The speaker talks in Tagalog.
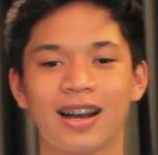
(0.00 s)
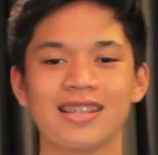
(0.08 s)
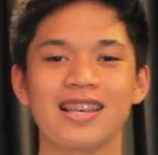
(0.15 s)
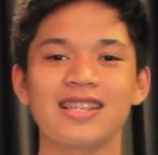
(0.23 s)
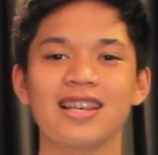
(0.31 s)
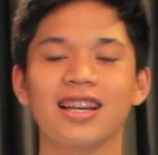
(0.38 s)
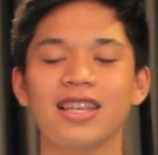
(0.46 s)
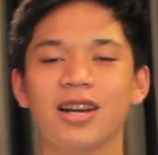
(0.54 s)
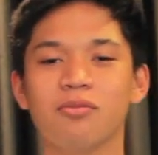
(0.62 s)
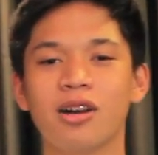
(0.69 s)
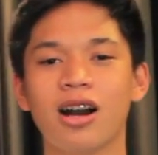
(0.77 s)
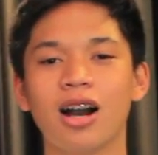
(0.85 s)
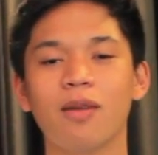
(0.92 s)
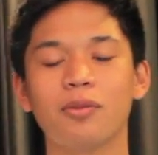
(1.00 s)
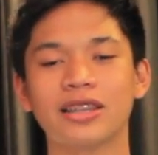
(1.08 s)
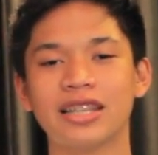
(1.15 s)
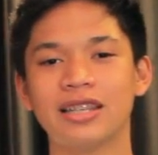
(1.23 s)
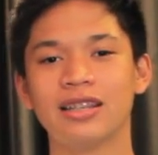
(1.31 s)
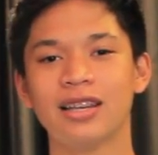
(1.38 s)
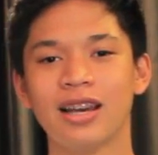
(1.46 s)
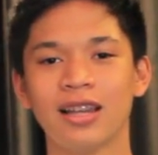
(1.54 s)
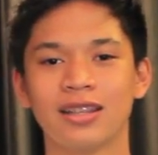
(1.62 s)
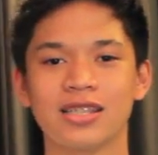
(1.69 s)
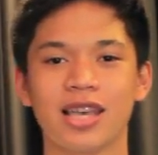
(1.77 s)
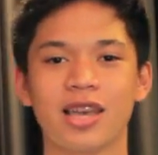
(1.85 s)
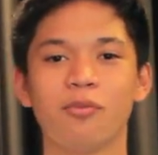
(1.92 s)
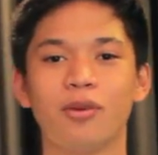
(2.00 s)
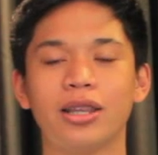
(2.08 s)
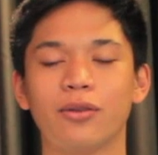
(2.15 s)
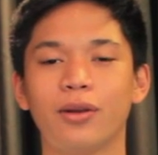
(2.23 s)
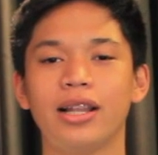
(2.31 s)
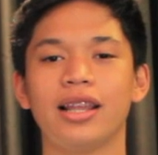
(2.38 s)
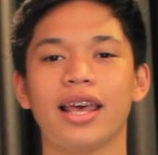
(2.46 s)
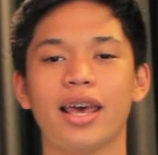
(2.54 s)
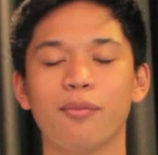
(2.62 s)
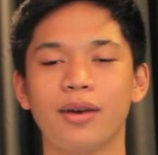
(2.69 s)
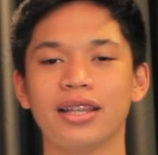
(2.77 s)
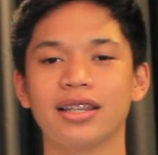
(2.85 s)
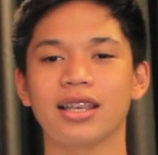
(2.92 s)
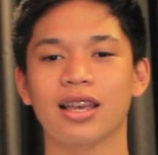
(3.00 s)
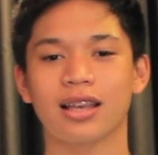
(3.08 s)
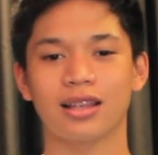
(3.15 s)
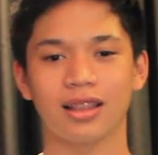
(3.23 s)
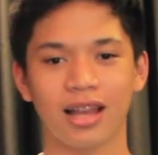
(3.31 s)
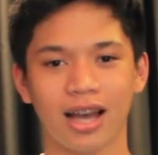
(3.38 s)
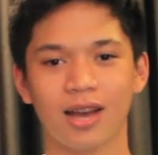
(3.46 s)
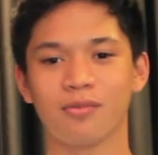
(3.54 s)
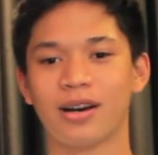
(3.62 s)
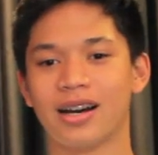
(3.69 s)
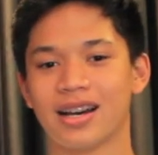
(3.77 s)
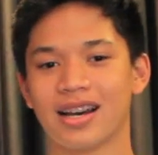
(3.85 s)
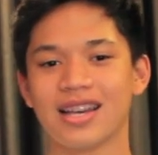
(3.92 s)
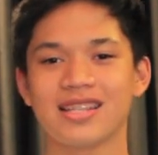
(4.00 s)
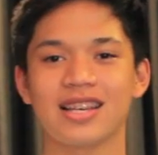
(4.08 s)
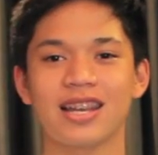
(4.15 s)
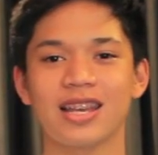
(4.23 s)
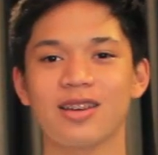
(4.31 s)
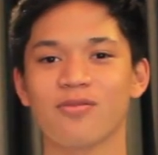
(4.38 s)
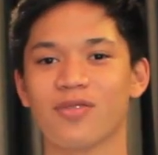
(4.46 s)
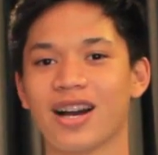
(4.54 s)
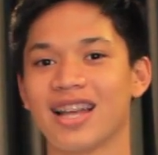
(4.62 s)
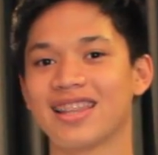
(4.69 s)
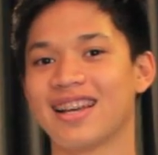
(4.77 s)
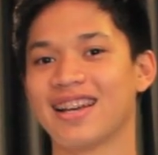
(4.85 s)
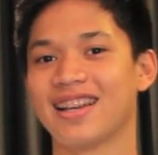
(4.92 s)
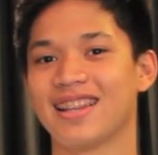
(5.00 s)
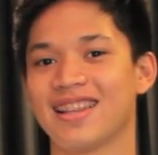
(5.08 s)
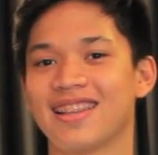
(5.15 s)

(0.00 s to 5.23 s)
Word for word: Ang isa sa kanyang mga kapatid na si Emmanuel Eman Lacaba ay isa ring Makata.